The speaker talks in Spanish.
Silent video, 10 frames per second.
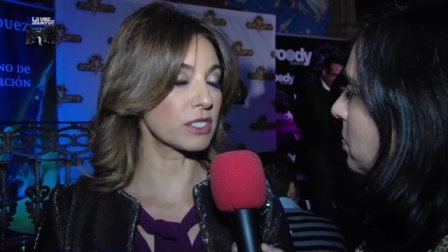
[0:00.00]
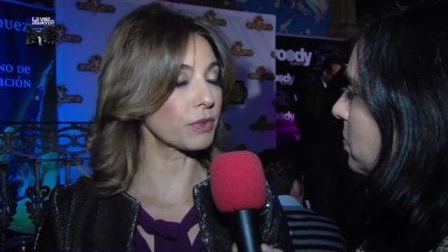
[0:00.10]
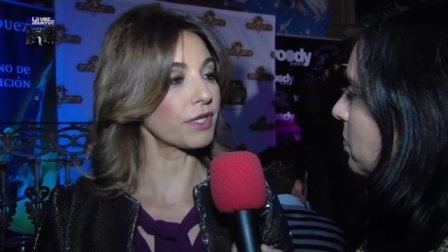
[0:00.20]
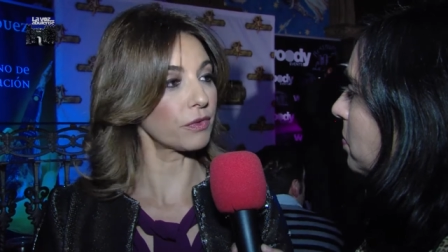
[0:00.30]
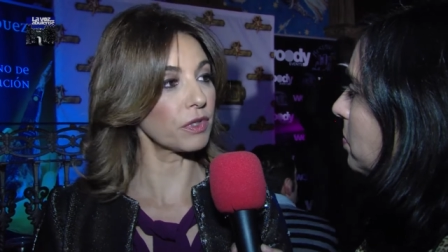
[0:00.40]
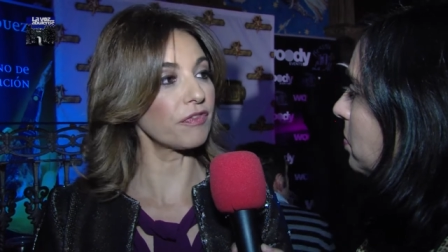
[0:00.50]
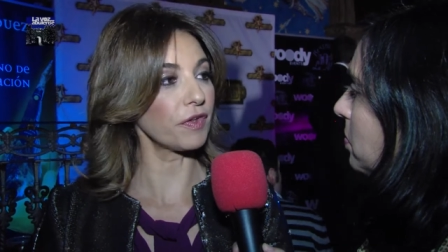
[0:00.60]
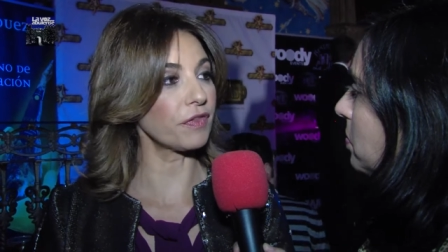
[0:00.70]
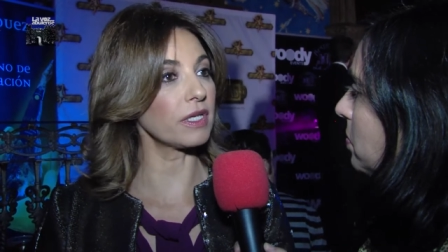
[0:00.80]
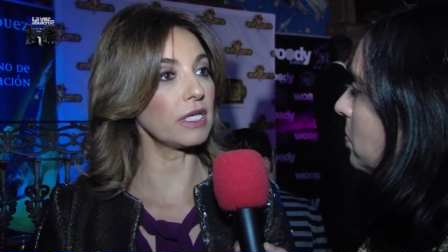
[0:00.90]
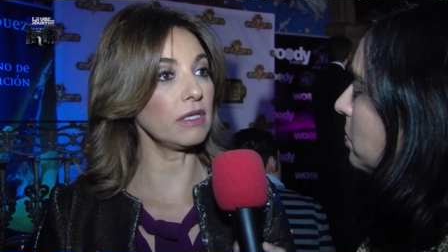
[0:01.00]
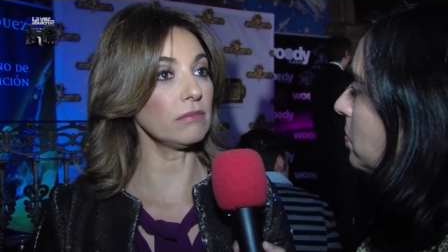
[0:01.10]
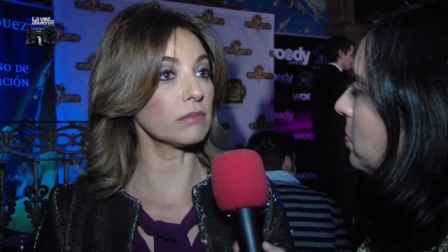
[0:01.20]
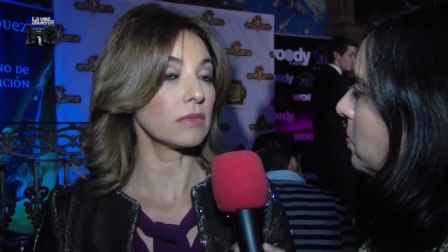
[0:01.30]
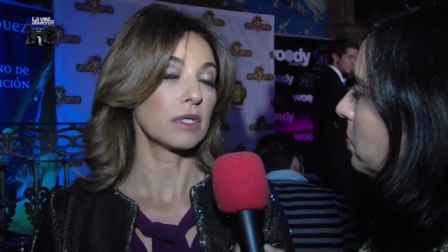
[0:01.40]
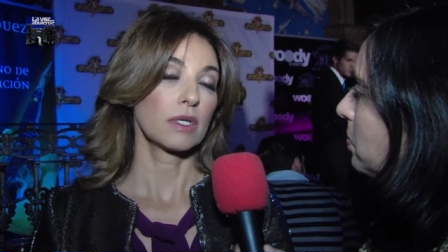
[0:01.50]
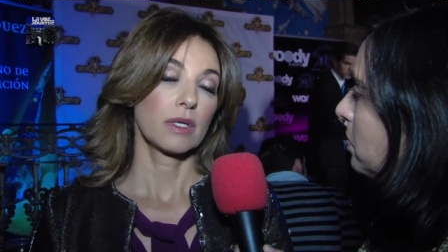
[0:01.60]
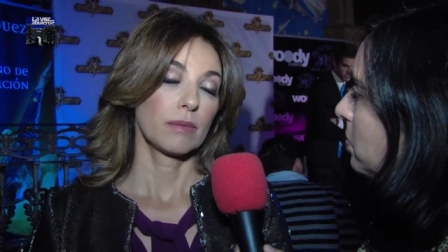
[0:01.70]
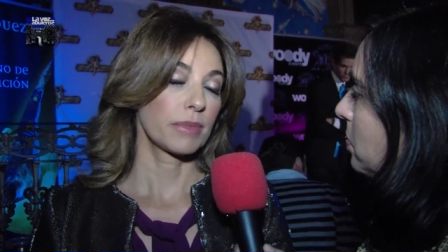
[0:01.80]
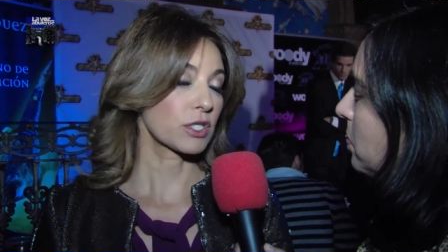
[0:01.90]
situación difícil,
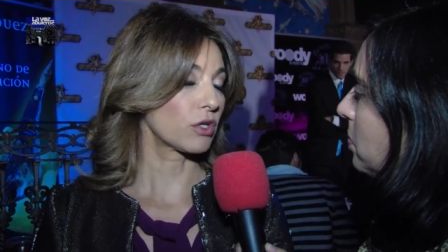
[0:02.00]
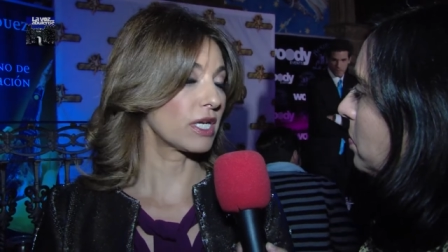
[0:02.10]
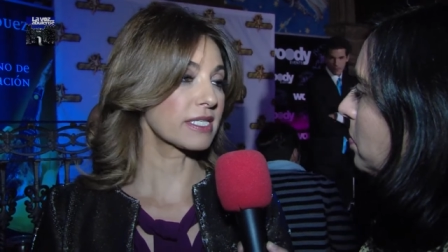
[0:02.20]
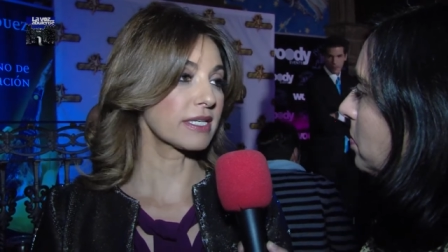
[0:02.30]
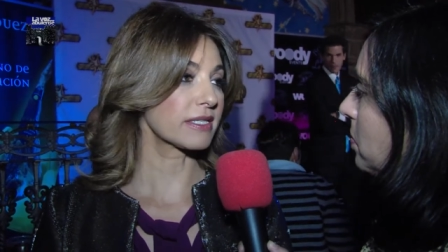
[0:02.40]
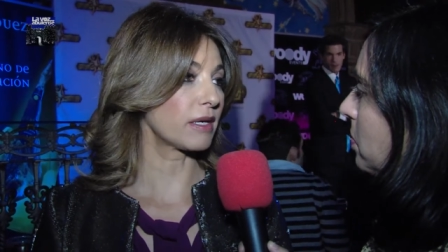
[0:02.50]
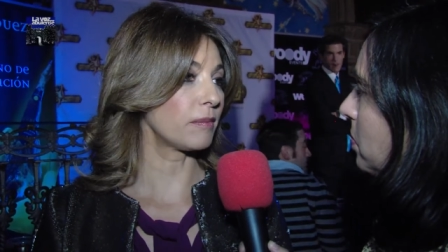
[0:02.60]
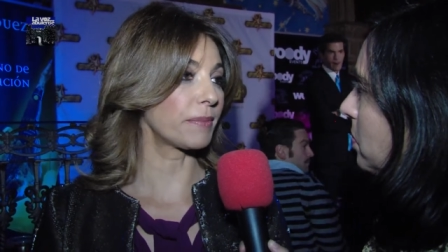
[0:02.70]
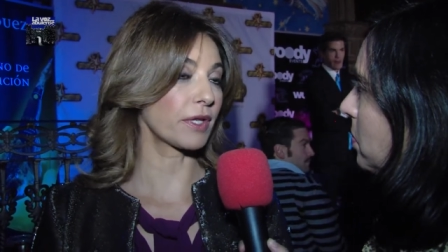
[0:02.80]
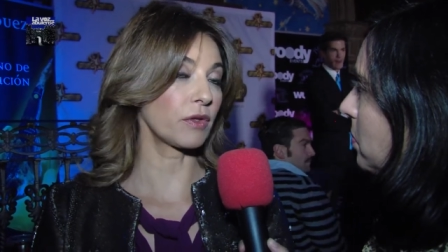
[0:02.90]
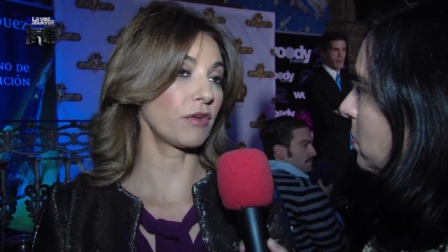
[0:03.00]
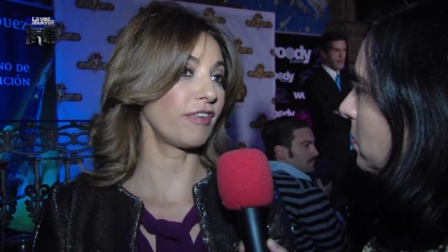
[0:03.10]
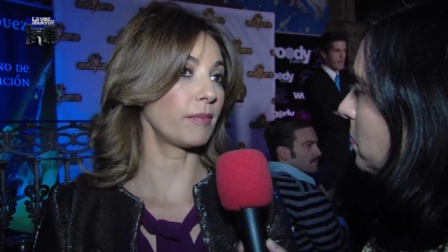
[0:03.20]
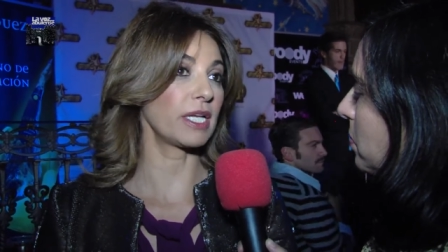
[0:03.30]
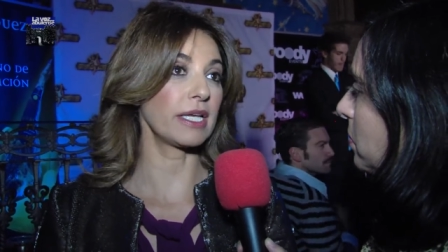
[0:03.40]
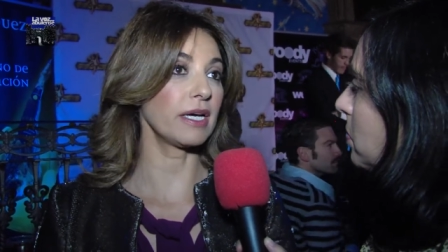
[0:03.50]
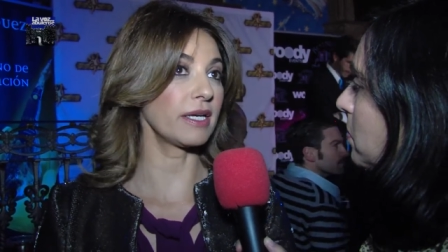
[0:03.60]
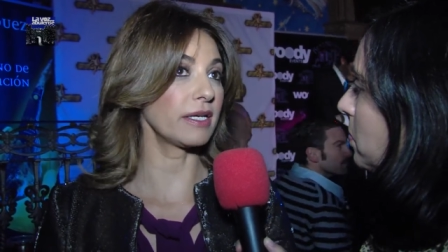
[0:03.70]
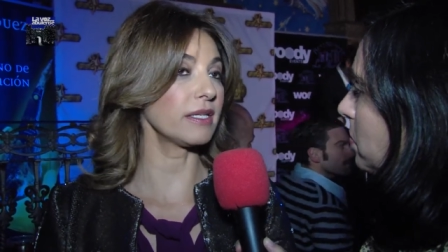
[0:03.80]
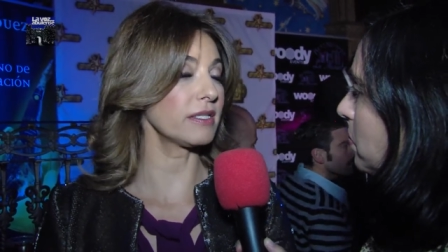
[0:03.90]
personas que están perdiendo
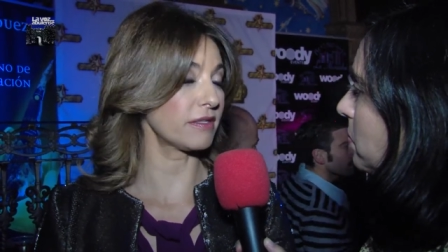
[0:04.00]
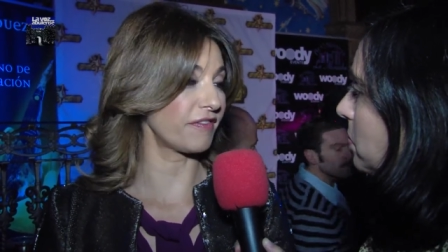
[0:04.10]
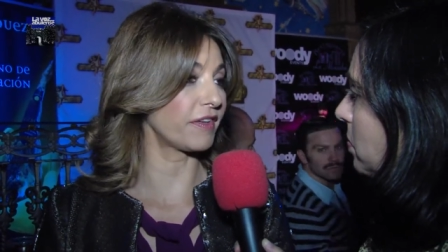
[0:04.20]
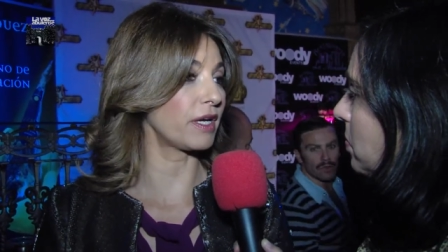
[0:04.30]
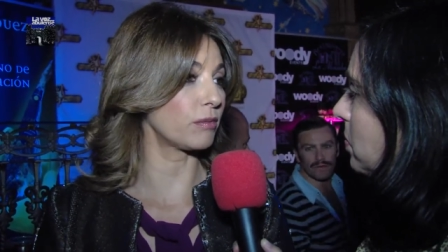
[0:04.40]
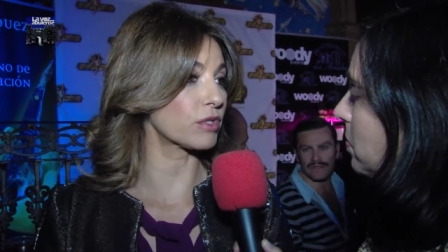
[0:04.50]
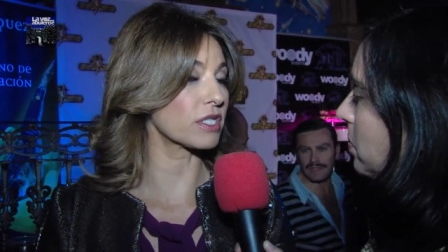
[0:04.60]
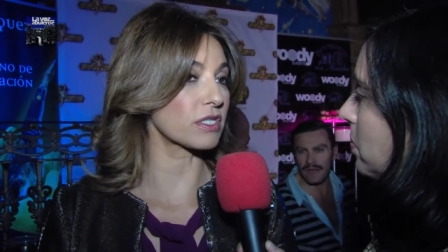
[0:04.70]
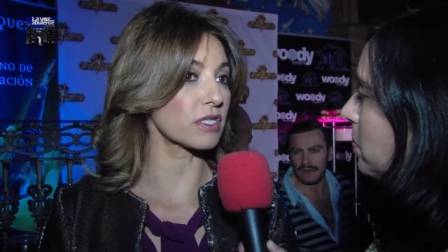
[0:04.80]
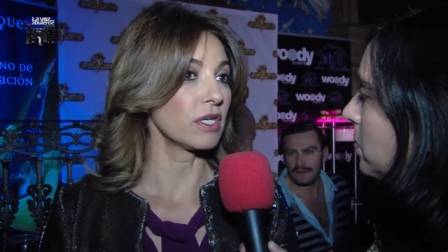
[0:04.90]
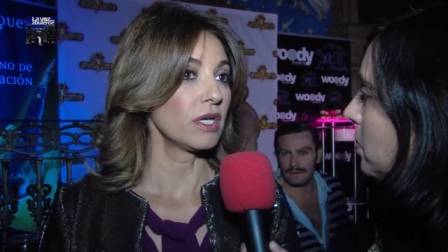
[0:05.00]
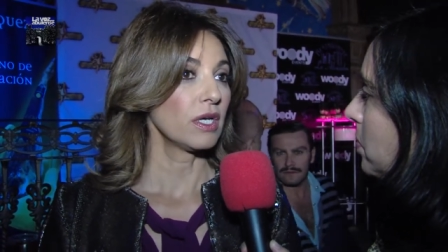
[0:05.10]
familiares, en fin, hay muchas